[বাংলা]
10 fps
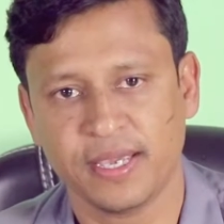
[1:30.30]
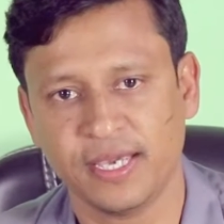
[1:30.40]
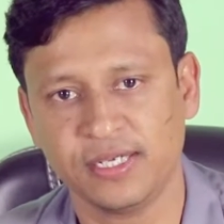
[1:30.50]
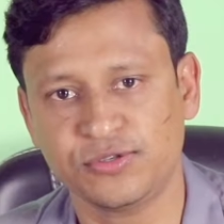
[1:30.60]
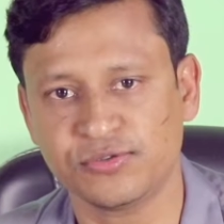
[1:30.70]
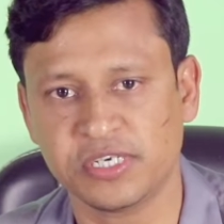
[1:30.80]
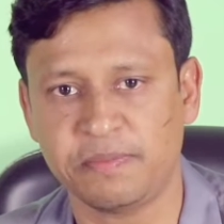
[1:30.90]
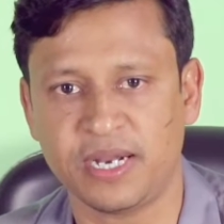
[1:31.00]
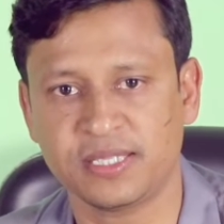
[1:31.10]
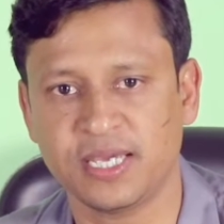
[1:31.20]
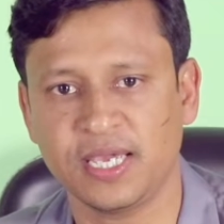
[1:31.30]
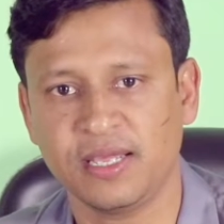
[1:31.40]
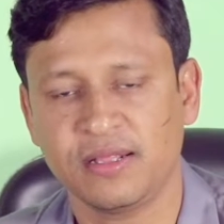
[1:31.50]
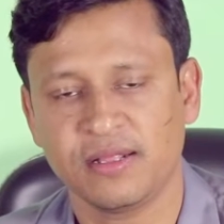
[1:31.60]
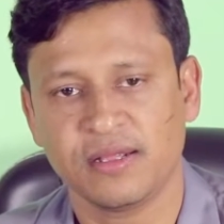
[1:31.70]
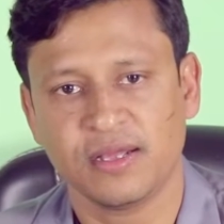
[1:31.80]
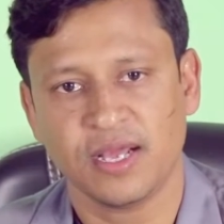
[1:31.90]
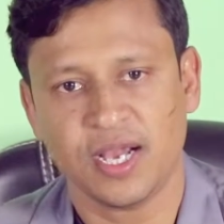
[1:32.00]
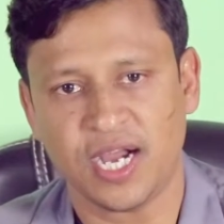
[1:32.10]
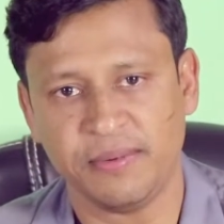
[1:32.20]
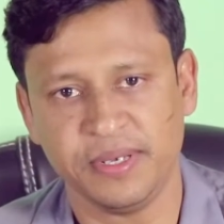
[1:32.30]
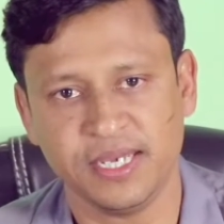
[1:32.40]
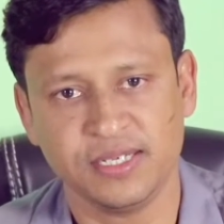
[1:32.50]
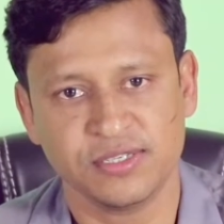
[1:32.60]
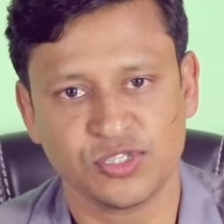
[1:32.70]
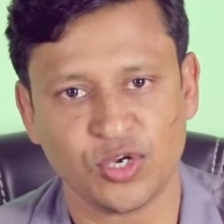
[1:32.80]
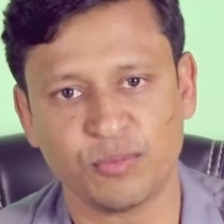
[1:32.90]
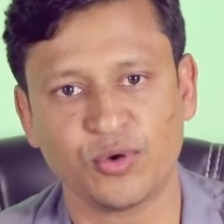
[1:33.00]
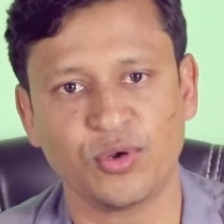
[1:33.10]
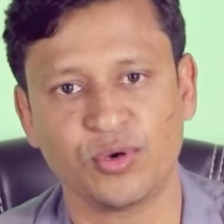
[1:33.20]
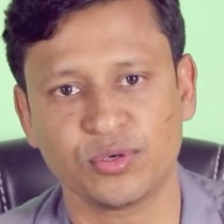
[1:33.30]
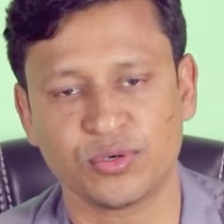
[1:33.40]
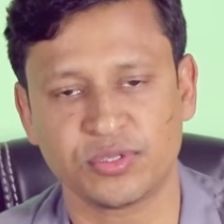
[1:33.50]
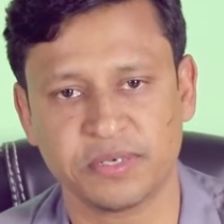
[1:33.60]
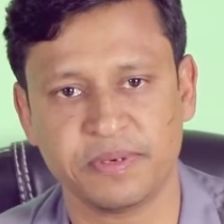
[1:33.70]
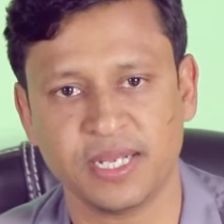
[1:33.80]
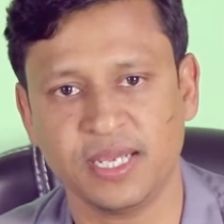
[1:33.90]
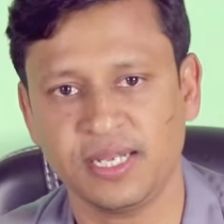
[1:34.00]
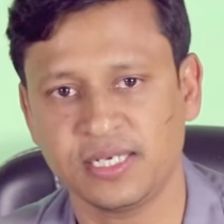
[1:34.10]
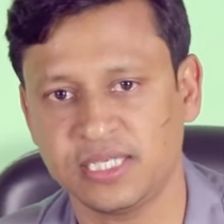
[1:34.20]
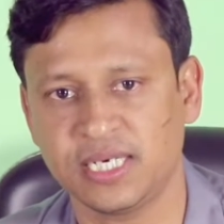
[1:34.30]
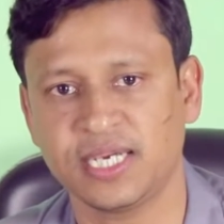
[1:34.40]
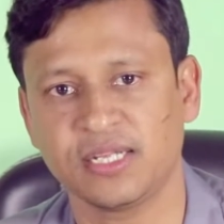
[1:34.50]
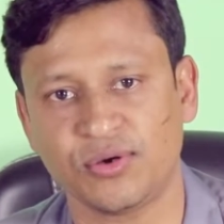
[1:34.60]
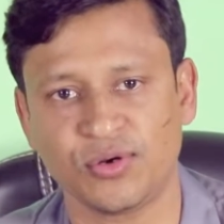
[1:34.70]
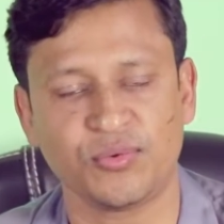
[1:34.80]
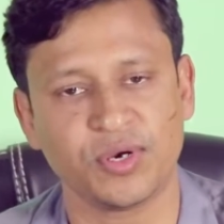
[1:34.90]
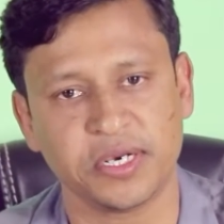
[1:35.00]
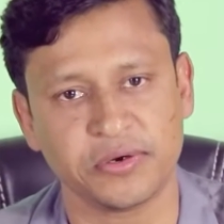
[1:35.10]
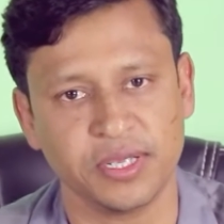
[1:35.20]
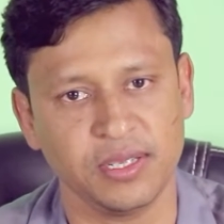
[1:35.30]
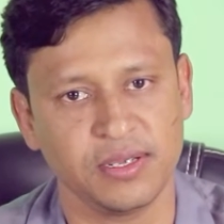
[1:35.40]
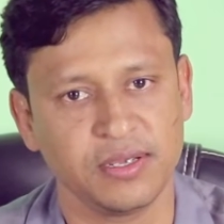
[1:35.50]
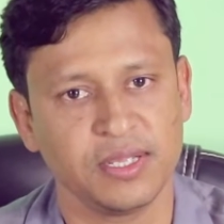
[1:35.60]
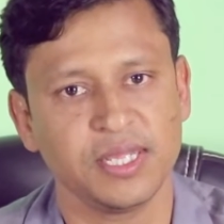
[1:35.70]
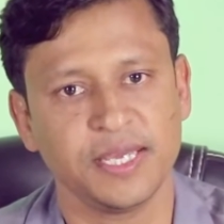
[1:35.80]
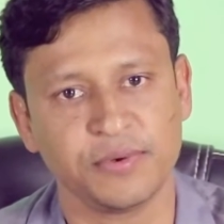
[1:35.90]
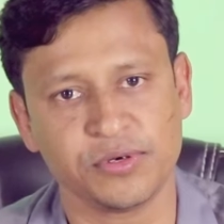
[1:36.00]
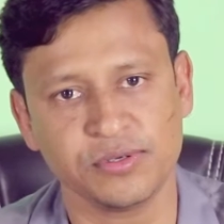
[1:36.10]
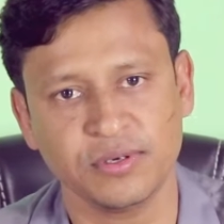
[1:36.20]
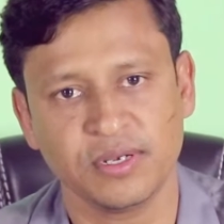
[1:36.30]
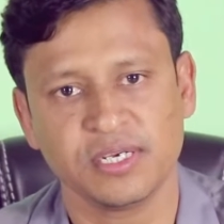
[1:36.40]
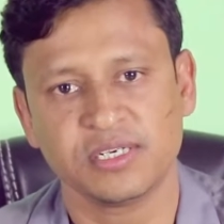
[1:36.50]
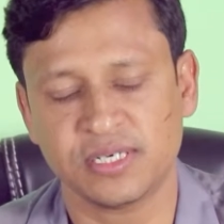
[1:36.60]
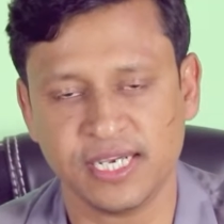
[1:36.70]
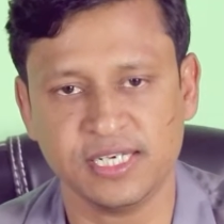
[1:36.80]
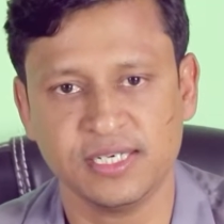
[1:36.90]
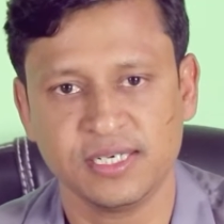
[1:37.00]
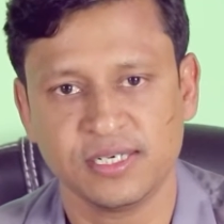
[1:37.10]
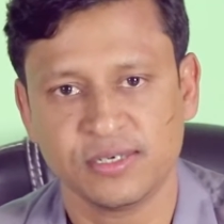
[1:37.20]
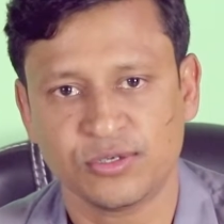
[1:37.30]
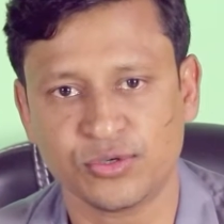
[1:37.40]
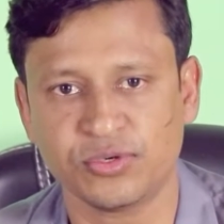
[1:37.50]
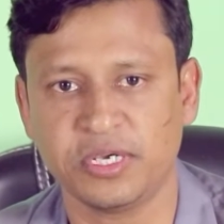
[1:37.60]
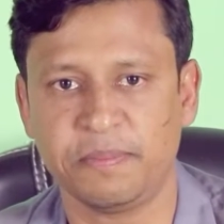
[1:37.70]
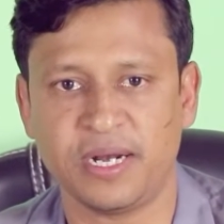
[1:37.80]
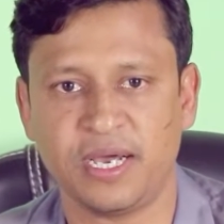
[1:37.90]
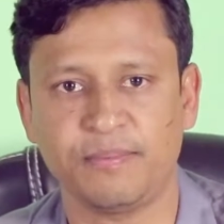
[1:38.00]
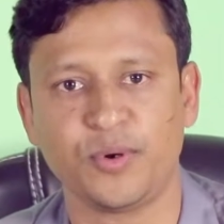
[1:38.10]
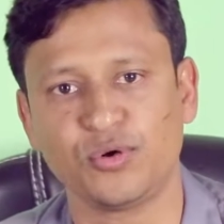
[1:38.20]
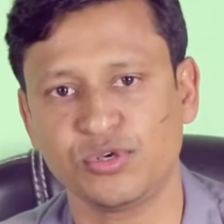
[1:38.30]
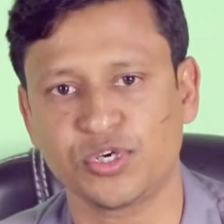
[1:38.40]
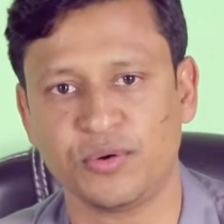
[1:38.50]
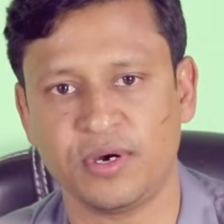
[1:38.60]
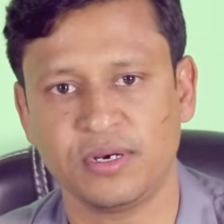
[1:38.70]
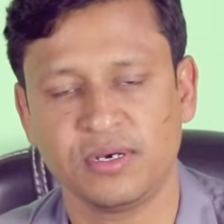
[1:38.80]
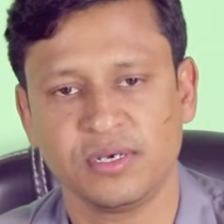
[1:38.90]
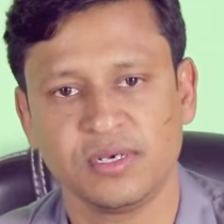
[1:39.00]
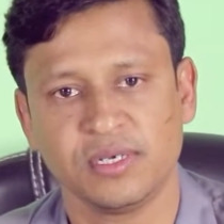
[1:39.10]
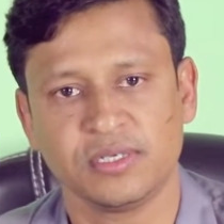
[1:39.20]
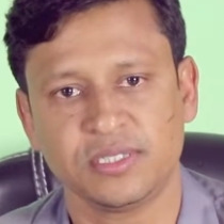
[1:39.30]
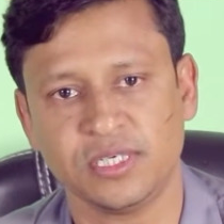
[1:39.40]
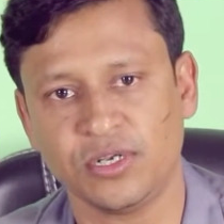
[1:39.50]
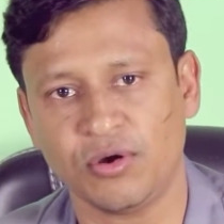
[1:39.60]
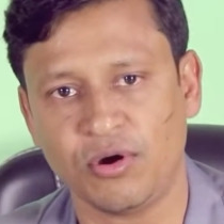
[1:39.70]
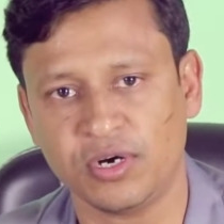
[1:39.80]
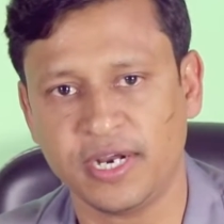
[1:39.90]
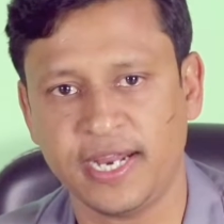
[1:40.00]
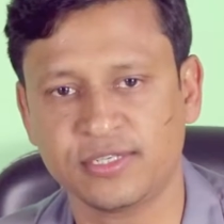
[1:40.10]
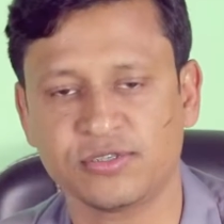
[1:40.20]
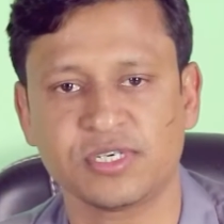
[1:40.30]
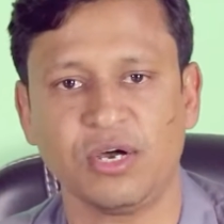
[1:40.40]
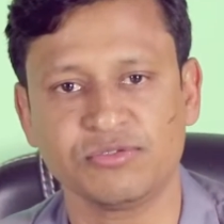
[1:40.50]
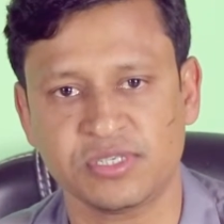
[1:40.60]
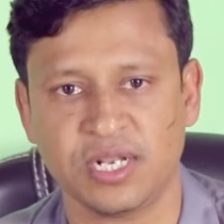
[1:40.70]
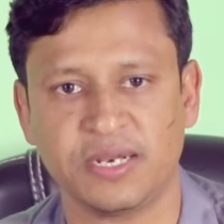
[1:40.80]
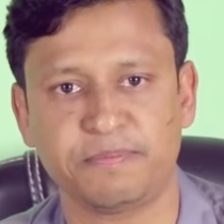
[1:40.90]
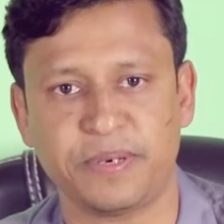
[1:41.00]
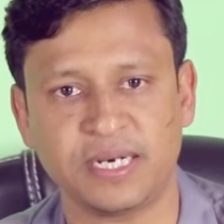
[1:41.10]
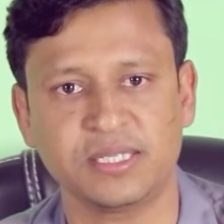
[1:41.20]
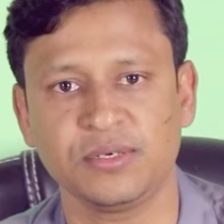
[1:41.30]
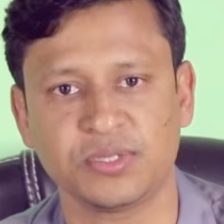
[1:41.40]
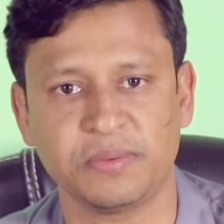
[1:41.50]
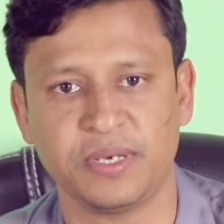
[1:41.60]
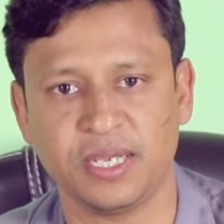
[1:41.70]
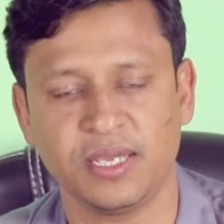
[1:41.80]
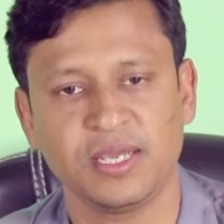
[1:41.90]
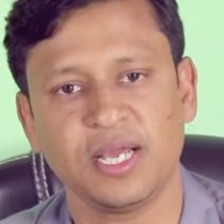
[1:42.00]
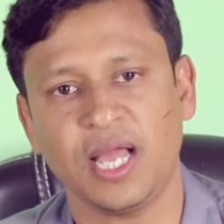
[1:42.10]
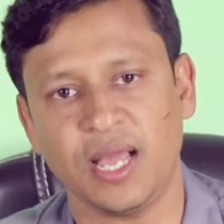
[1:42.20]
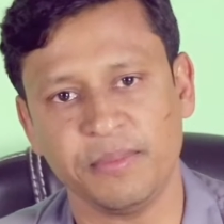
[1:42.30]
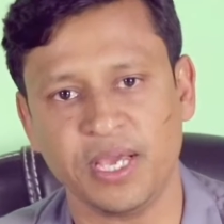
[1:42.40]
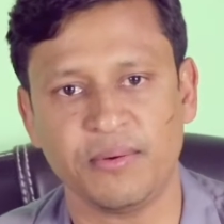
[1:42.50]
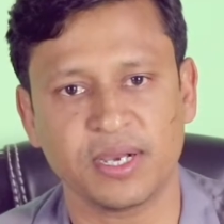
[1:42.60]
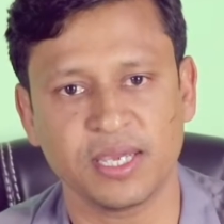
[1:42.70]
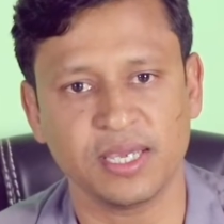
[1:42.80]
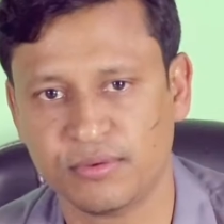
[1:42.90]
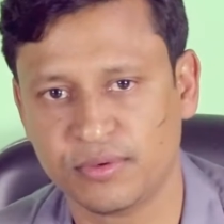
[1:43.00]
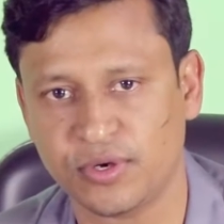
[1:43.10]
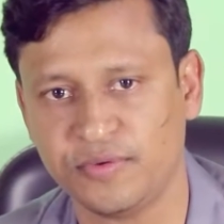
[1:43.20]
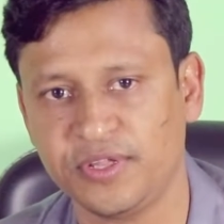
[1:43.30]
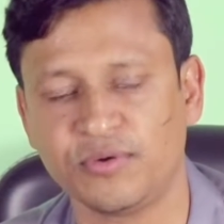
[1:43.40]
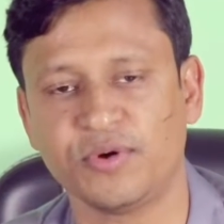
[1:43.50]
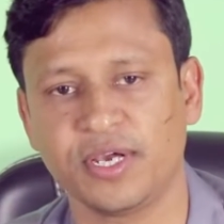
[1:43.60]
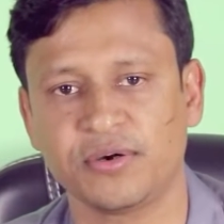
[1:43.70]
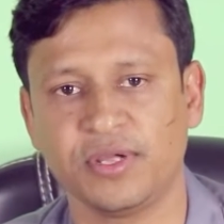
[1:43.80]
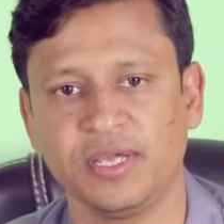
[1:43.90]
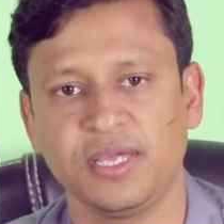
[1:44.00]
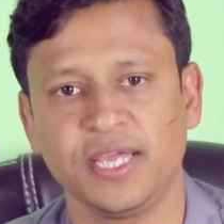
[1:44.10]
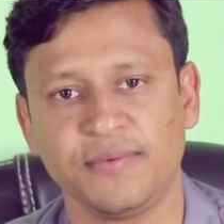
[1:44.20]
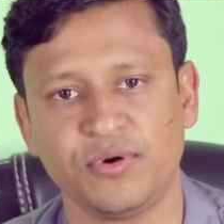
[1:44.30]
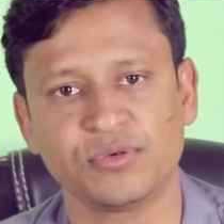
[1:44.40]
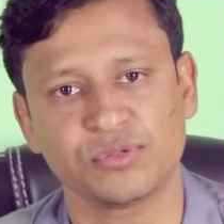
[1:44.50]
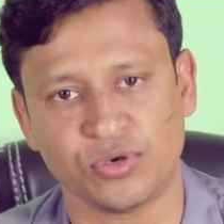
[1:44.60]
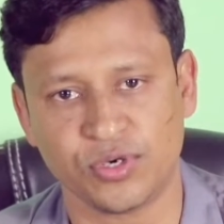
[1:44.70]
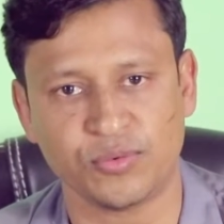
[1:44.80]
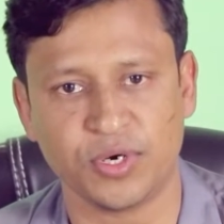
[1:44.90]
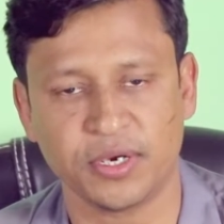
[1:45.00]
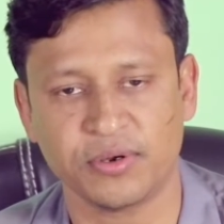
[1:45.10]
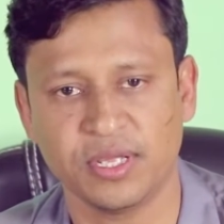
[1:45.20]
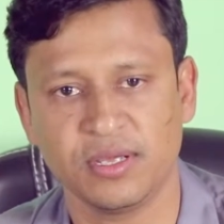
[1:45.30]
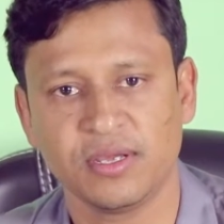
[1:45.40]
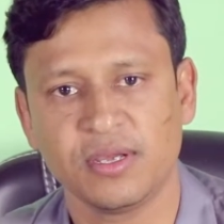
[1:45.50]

এই টুঙ্গিপাড়াতে আমি জন্মগ্রহণ করতে পেরে নিজেকে ধন্য মনে করি এবং সেই টুঙ্গিপাড়া পৌরসভার তিন নং ওয়ার্ডের একজন কাউন্সিলর প্রার্থী হতে পেরে আমি আমাকে গর্বিত মনে করি এবং ধন্য মনে করি